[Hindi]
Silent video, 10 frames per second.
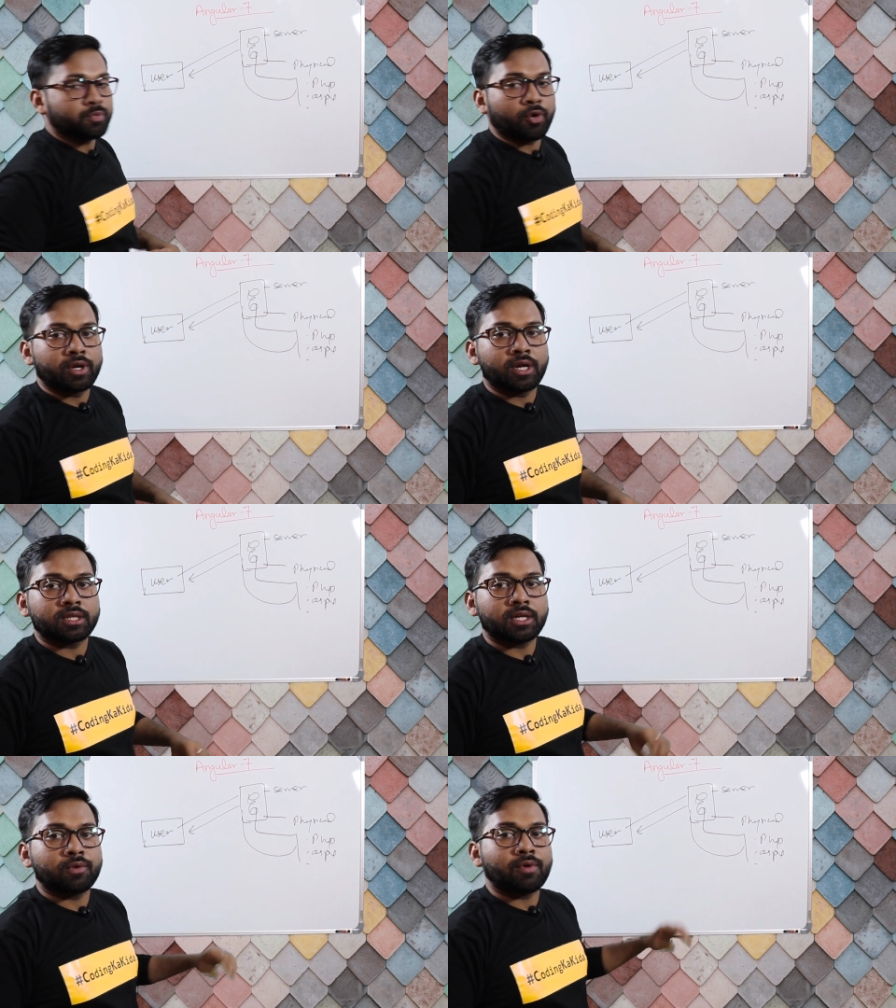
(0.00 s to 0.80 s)
रिस्पॉन्ड
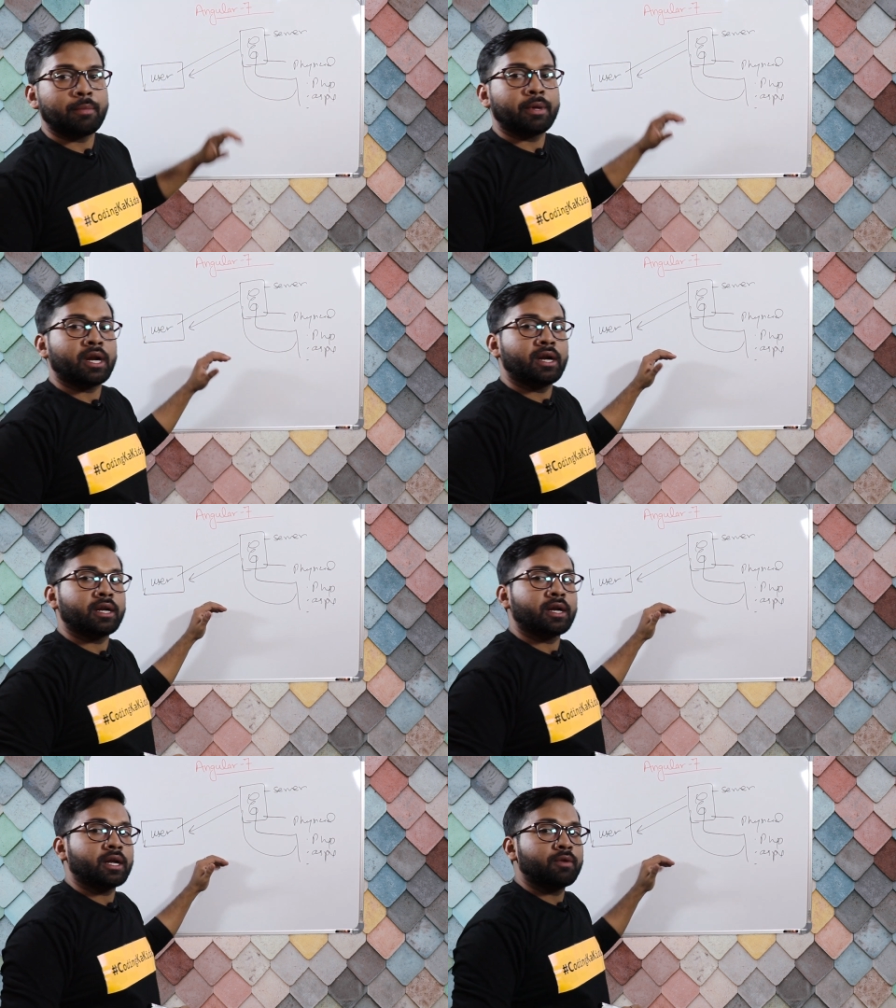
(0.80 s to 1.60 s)
करता है और वहाँ पे
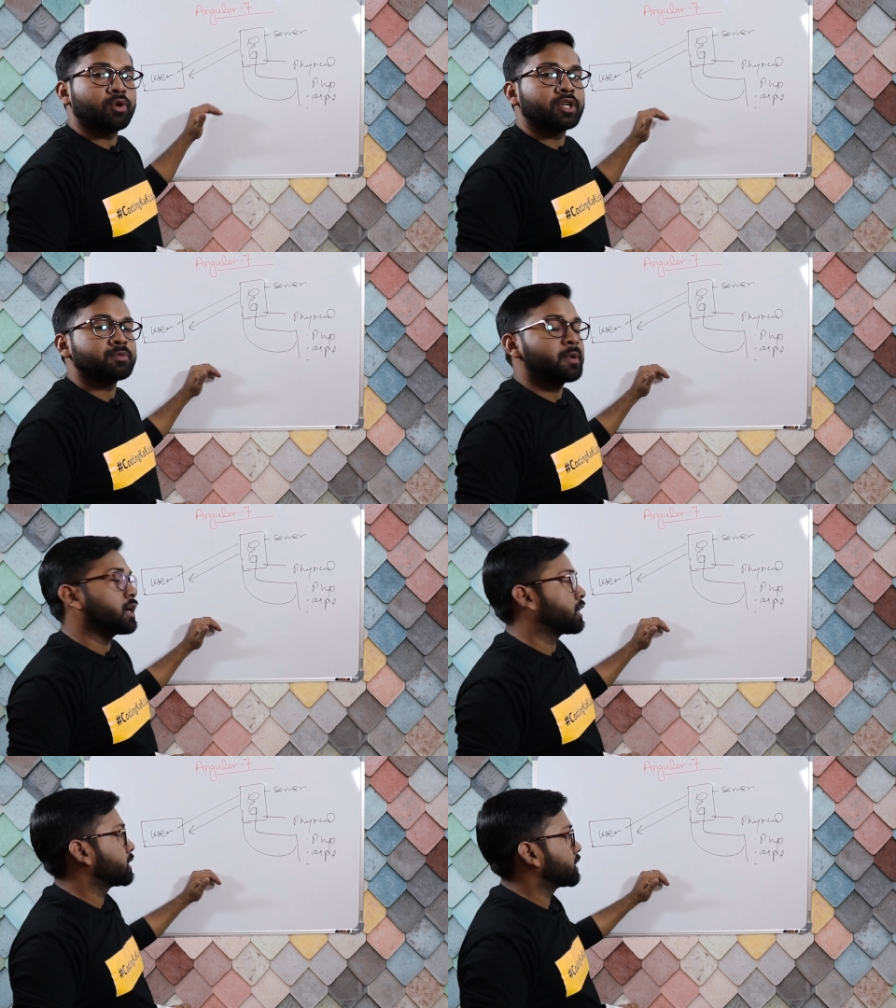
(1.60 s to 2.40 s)
रेंडर करके वो डिस्प्ले कर